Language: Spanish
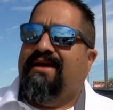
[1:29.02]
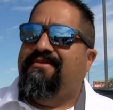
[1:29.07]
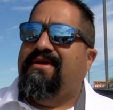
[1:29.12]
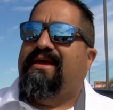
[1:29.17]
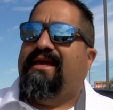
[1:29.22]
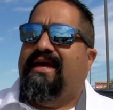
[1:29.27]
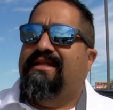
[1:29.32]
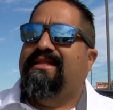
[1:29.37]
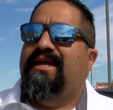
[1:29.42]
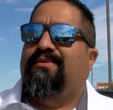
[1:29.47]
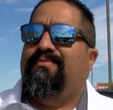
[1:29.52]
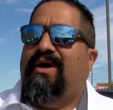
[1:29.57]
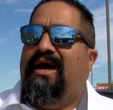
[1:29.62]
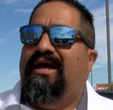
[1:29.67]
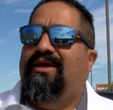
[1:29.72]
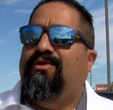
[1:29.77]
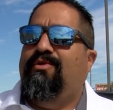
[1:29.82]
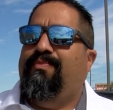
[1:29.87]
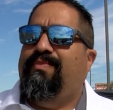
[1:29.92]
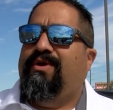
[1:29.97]
bien que ande
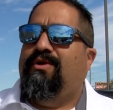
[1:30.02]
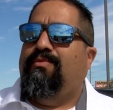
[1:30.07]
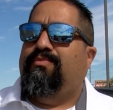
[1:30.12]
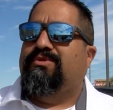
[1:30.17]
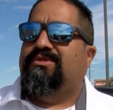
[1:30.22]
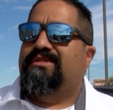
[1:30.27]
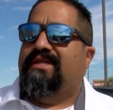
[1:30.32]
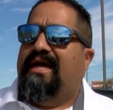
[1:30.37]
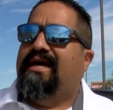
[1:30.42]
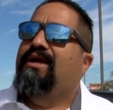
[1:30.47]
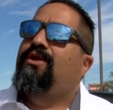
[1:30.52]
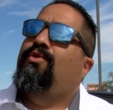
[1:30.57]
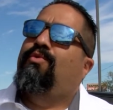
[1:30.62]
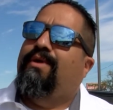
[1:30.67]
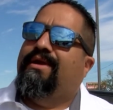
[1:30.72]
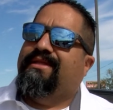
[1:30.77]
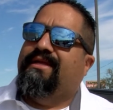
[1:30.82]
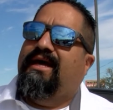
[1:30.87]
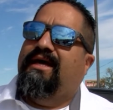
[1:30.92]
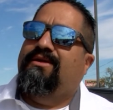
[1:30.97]
armado, pero pues téngalo
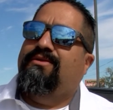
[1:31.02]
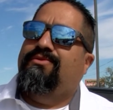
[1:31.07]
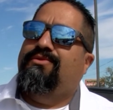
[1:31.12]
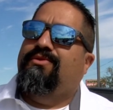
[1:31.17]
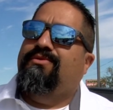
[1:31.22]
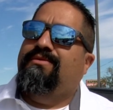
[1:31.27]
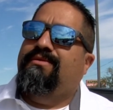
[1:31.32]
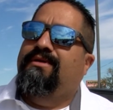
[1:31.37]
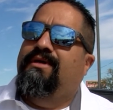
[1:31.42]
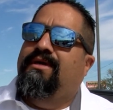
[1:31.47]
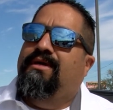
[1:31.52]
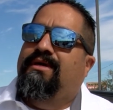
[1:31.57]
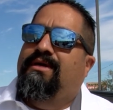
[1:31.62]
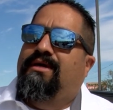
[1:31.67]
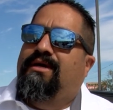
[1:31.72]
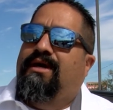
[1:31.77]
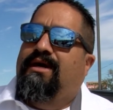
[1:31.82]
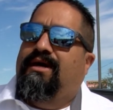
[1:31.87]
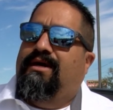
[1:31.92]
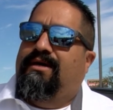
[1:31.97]
guardado, ¿no?
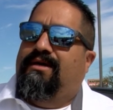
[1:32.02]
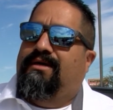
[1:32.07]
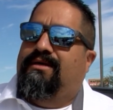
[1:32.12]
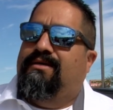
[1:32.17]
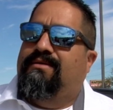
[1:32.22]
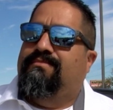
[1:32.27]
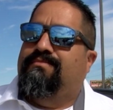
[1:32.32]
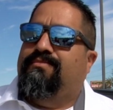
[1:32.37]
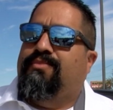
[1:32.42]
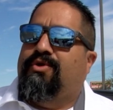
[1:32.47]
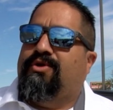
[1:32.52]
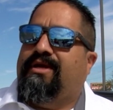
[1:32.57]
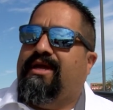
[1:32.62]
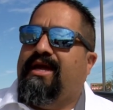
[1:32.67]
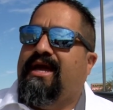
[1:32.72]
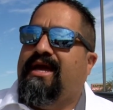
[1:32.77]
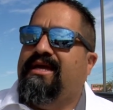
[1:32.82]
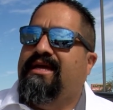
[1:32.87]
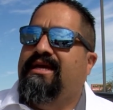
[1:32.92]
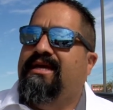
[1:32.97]
Ah,
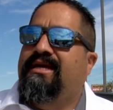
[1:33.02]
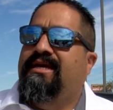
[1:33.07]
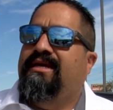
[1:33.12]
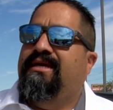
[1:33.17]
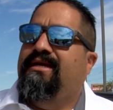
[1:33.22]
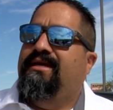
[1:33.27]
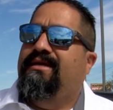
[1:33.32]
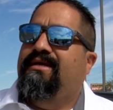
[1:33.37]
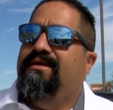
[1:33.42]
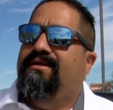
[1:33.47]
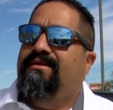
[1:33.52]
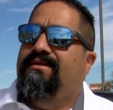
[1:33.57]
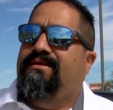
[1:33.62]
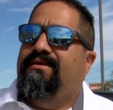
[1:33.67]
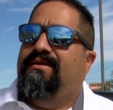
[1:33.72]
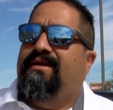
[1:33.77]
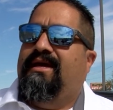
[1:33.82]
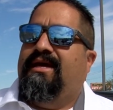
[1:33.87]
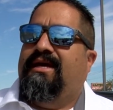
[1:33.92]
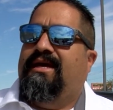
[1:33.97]
porque ahí
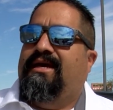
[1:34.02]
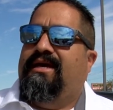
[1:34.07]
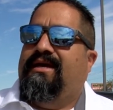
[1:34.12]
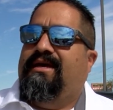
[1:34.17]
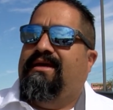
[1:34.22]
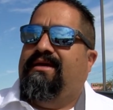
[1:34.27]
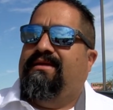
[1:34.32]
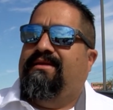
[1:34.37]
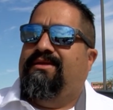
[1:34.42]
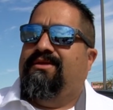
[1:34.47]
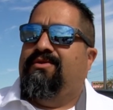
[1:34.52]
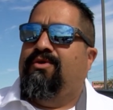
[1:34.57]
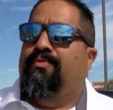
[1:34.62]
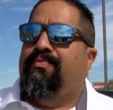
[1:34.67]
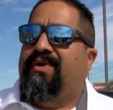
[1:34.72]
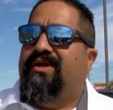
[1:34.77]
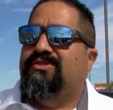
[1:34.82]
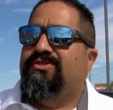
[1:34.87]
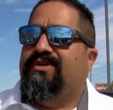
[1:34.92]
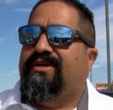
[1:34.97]
eh, yo
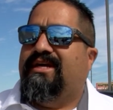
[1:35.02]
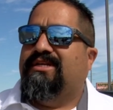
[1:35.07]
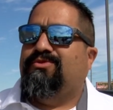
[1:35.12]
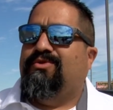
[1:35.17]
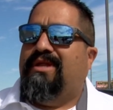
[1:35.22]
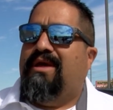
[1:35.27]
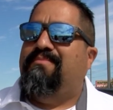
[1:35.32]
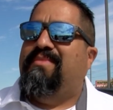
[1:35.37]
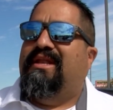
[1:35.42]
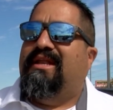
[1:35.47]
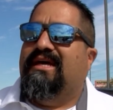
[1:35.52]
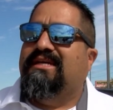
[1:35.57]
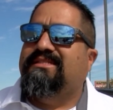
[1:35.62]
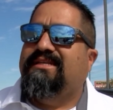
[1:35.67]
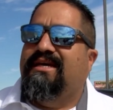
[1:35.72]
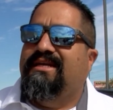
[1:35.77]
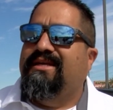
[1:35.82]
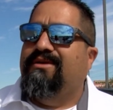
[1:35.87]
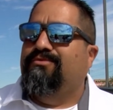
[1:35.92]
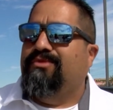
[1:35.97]
pienso que es una
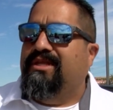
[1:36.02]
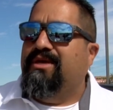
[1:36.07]
amenaza de un